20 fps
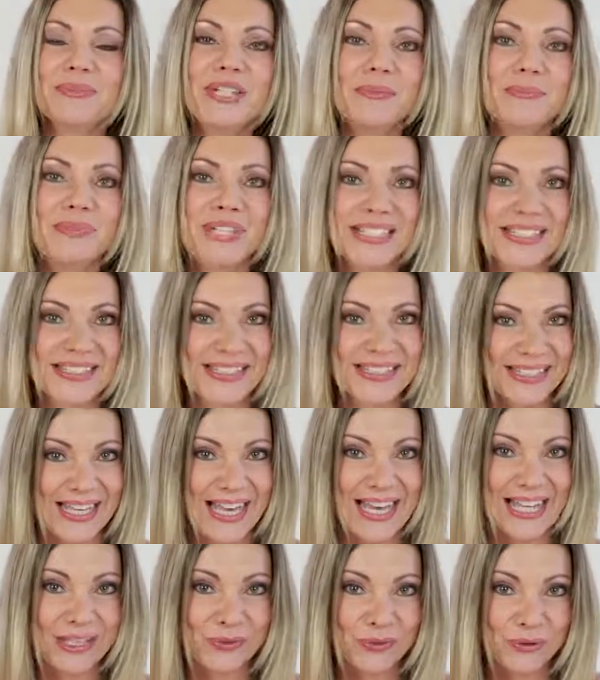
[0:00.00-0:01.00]

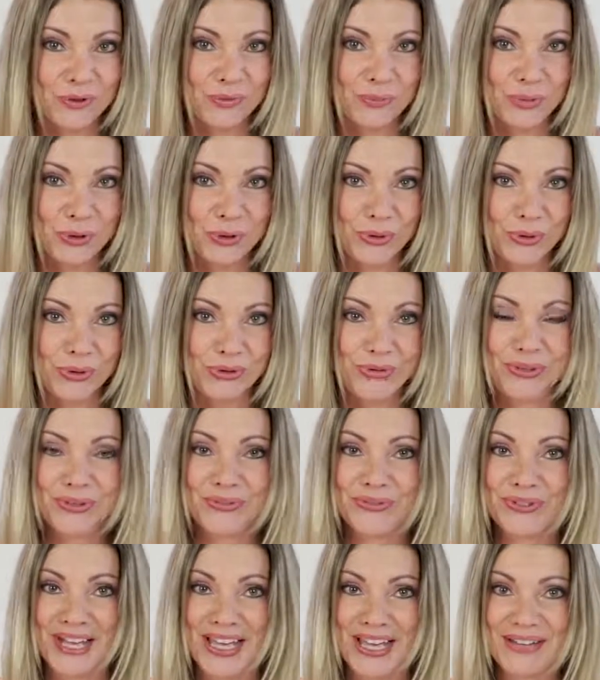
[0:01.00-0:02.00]
Lieblingsreinigungsprodukt
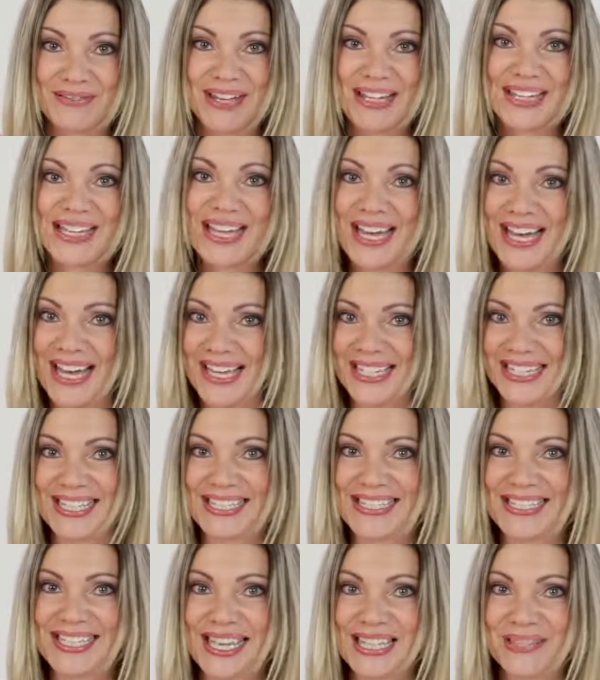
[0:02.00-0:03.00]
von Forever
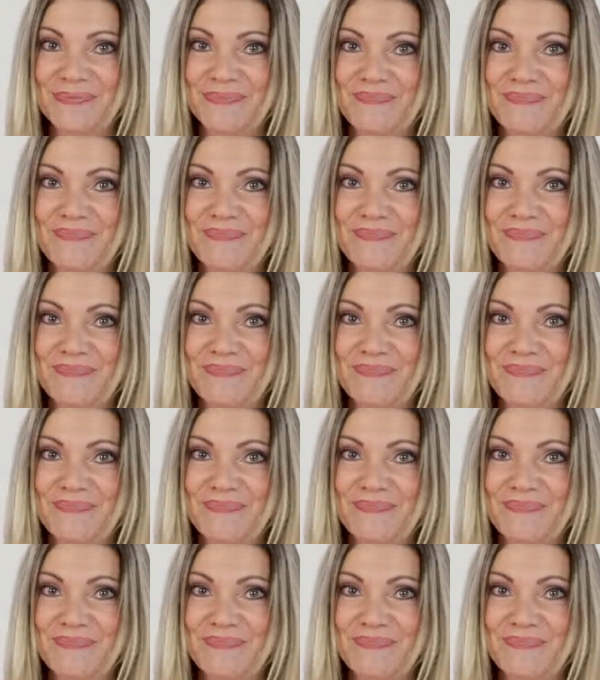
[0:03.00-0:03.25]
gereinigt sein.